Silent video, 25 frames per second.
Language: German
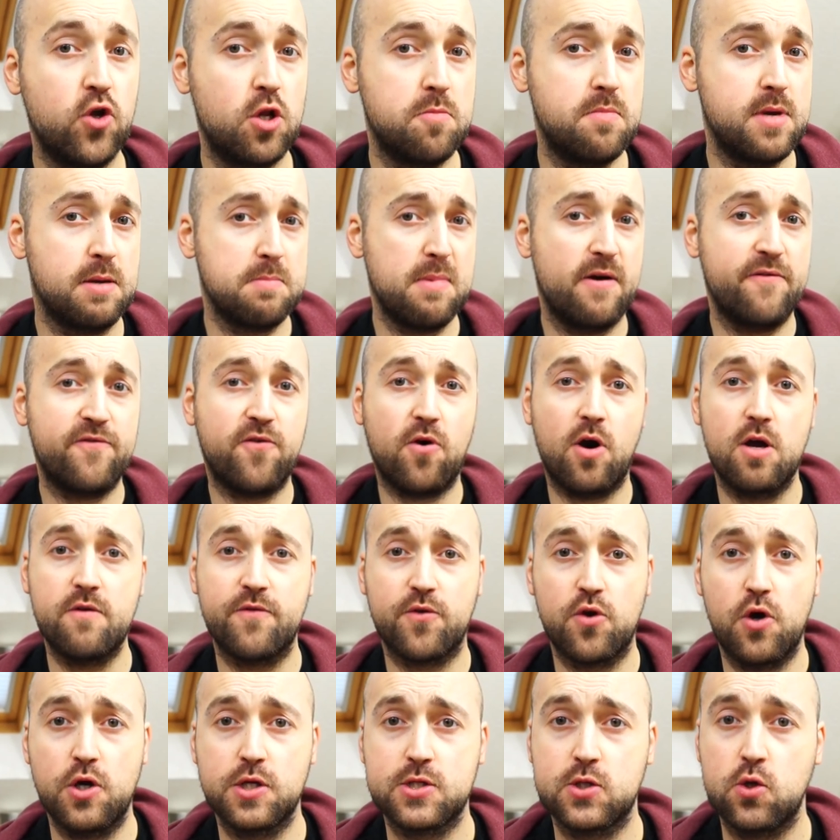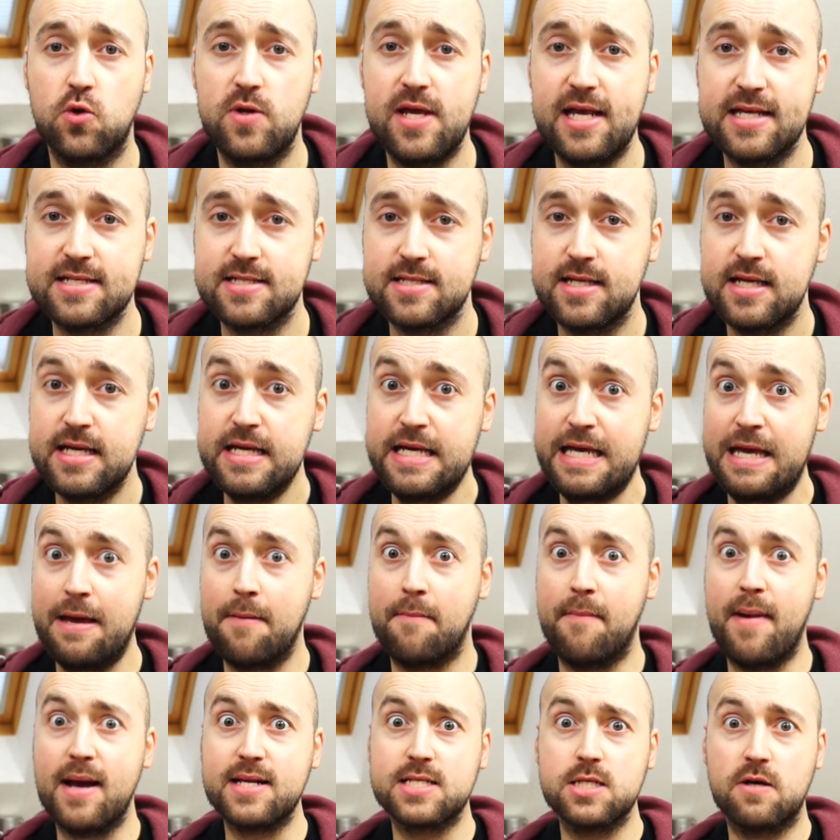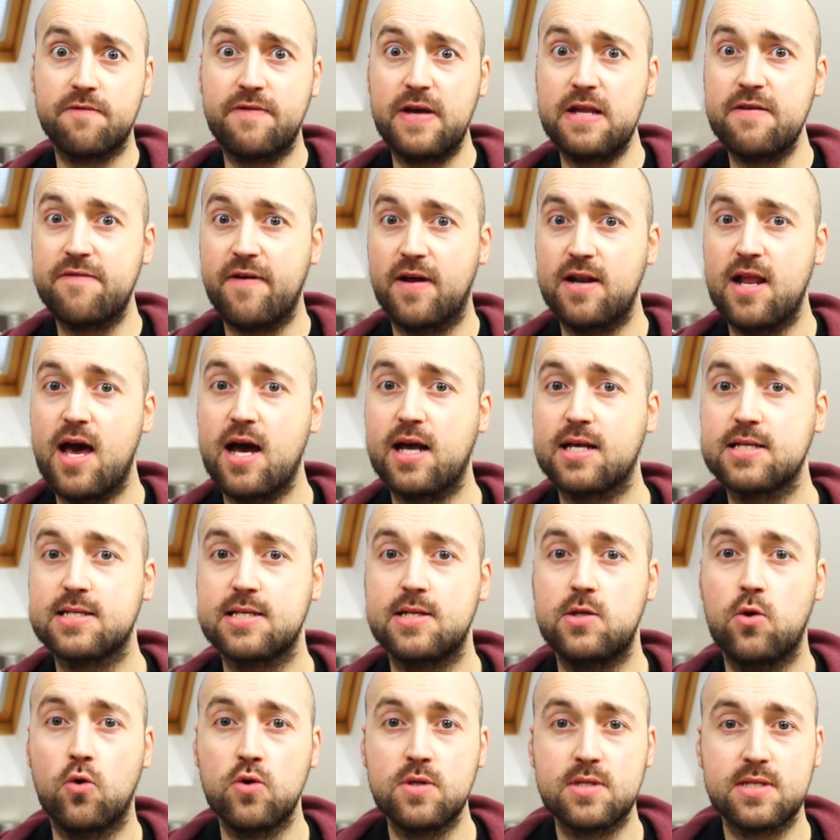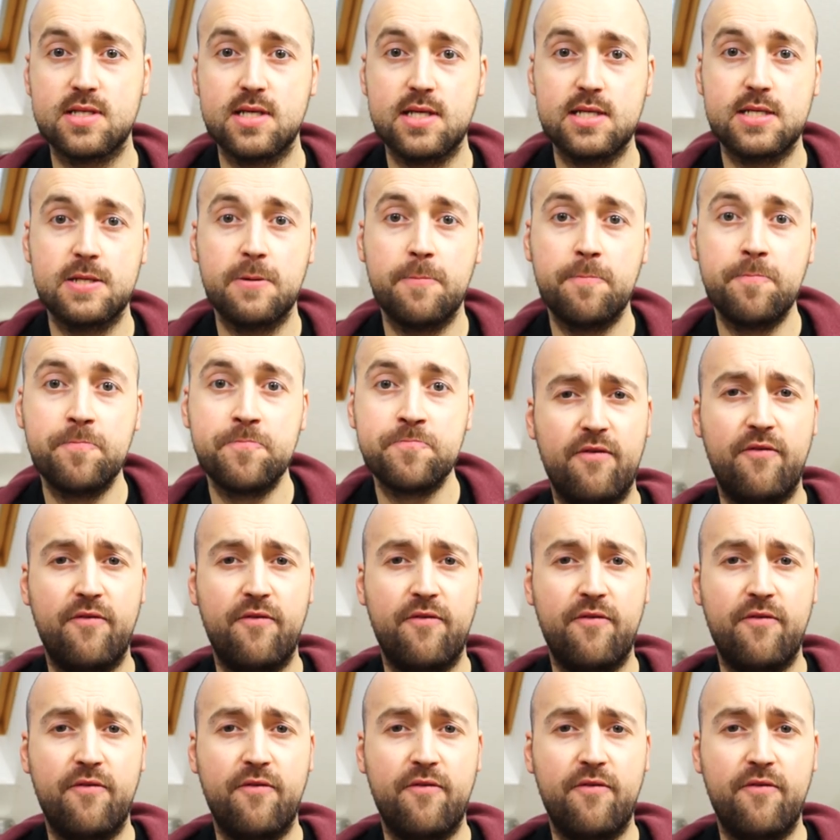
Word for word: Würde mich mal freuen, von euch zu lesen. Macht es auf jeden Fall nach, es lohnt sich.